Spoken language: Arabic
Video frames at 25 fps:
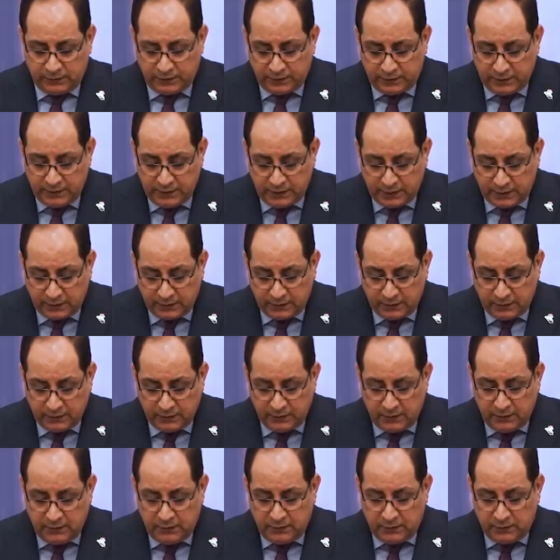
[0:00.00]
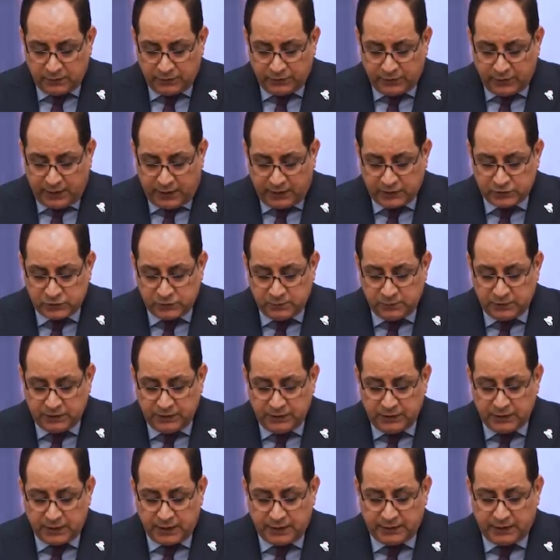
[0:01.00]
اثنين 12
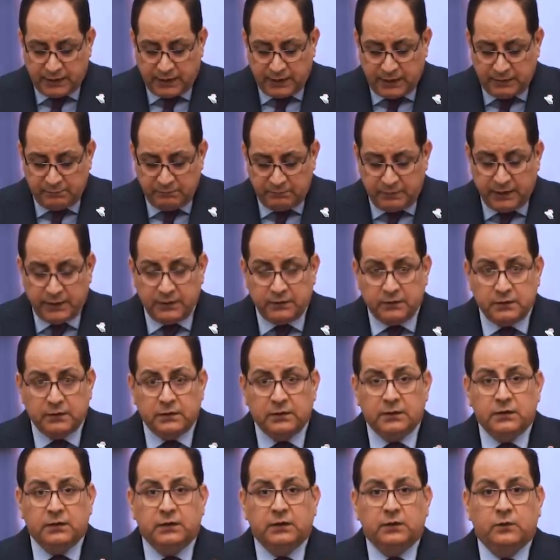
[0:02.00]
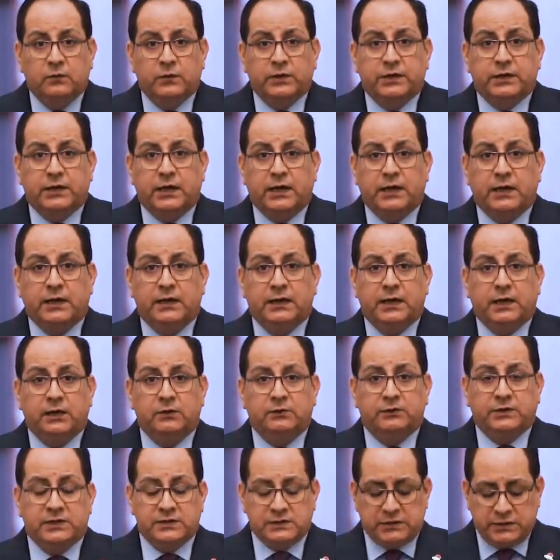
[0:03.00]
مديرا عاما وكالة
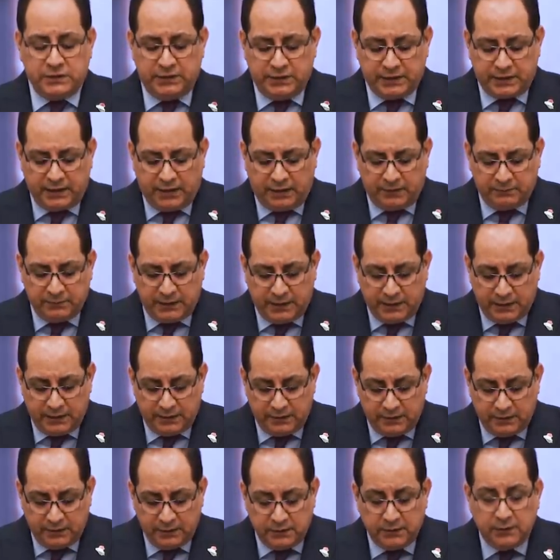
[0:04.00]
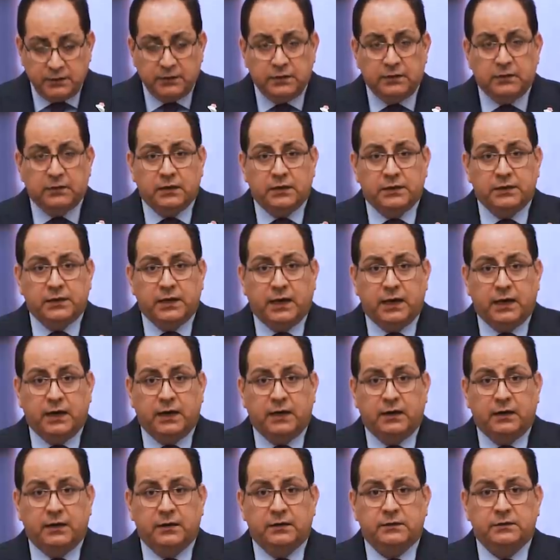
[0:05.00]
أو تسيير أعمال
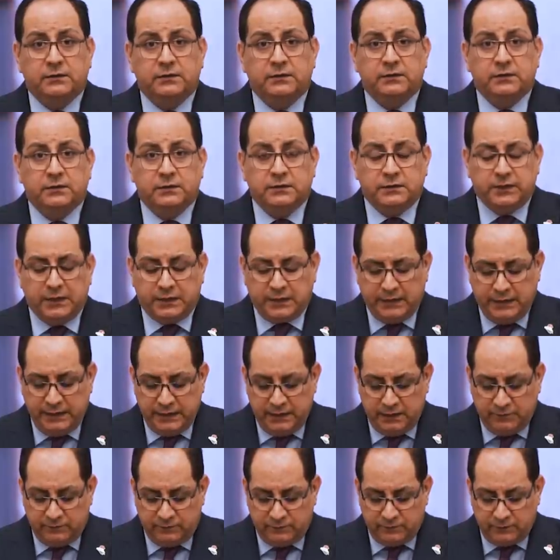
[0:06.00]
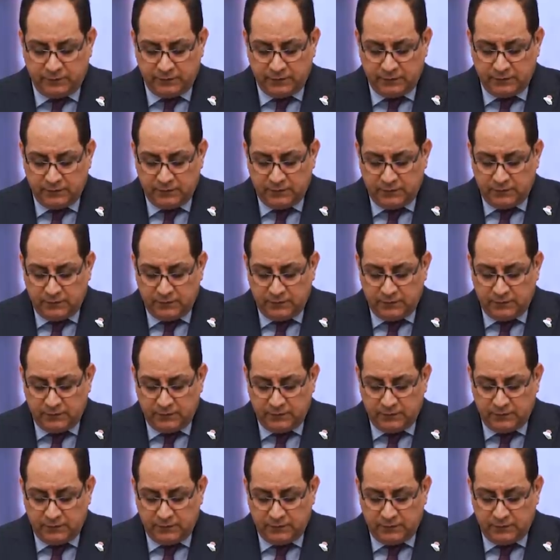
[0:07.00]
إنهاء تكليف